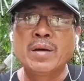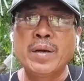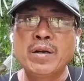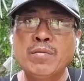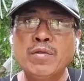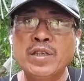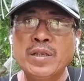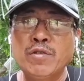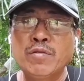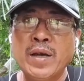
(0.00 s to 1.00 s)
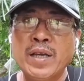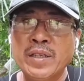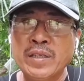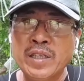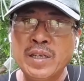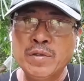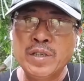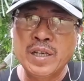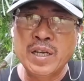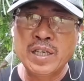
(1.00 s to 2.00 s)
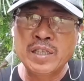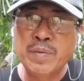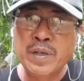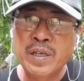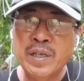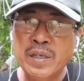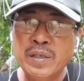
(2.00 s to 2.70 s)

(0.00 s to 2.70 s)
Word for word: pag kumulat siya sa blood mites at hindi mo siya na-spray